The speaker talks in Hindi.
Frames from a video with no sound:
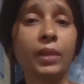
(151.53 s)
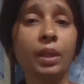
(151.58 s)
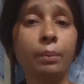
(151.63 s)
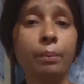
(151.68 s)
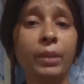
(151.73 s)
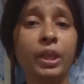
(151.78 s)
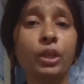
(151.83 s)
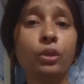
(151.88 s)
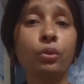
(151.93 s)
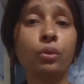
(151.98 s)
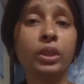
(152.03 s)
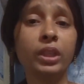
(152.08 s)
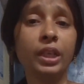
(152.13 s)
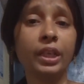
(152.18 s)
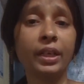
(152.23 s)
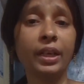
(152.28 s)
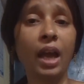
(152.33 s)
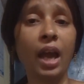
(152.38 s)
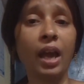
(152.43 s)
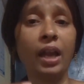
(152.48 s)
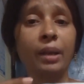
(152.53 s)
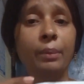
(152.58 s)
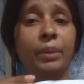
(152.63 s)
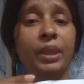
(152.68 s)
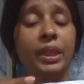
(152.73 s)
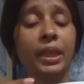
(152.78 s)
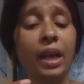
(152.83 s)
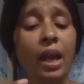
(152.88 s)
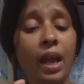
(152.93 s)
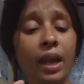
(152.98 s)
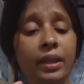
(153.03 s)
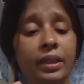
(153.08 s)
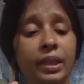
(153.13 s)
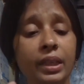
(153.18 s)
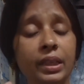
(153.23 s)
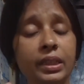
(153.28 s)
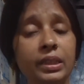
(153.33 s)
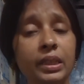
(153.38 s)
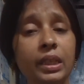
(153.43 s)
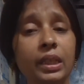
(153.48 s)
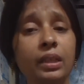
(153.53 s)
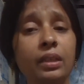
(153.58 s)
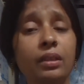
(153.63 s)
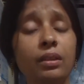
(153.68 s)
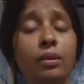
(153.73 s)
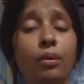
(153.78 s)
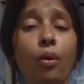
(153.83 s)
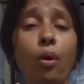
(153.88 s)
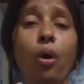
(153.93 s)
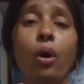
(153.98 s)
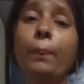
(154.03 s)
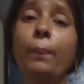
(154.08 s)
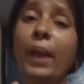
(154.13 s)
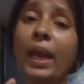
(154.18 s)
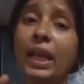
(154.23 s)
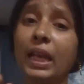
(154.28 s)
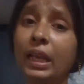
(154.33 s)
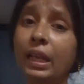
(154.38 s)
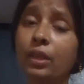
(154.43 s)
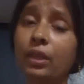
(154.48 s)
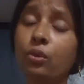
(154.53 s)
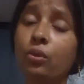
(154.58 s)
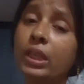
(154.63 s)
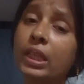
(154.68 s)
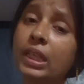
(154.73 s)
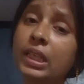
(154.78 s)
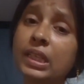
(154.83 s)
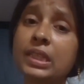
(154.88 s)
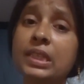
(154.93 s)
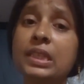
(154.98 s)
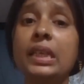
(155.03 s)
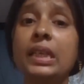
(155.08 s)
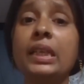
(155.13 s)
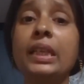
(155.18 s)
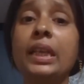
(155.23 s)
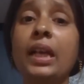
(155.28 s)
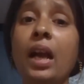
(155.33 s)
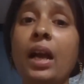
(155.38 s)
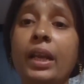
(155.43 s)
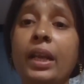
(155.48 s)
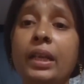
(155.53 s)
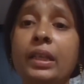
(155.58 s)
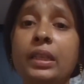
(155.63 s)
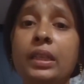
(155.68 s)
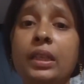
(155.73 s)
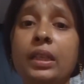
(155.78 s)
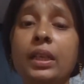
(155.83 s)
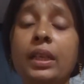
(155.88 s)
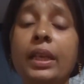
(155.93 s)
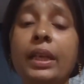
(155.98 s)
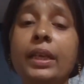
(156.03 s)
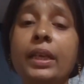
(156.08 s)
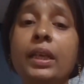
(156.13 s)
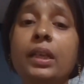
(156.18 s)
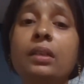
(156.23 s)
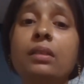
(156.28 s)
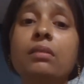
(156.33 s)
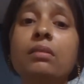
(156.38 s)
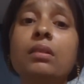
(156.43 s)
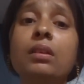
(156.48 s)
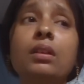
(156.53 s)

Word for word: मैंने 2018 में दिखाया था इसे और पहले 2010 से ही दिखा रही थी लेकिन